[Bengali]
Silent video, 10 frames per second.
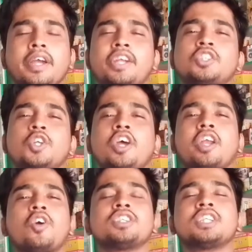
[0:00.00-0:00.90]
এটি ছিল
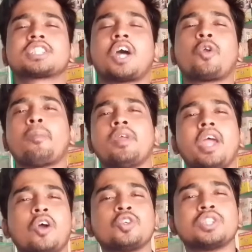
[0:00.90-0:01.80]
এর কজেস কারণ
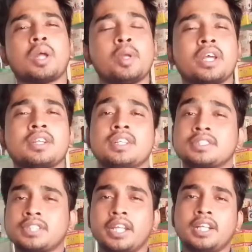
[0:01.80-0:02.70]
এখন যদি আমি এর
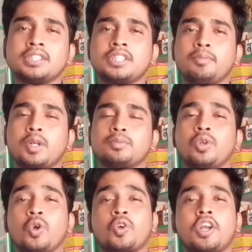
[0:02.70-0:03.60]
সাইন অ্যান্ড
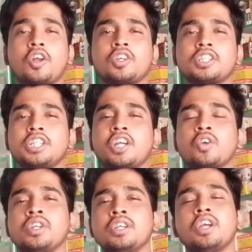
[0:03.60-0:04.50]
সিমটমস লক্ষণের কথা
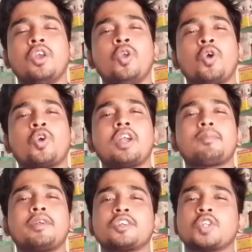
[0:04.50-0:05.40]
শেয়ার করি লক্ষণ
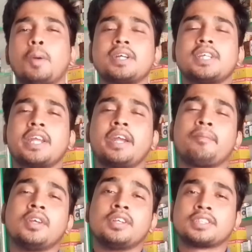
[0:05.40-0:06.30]
আপনারা সবাই জানেন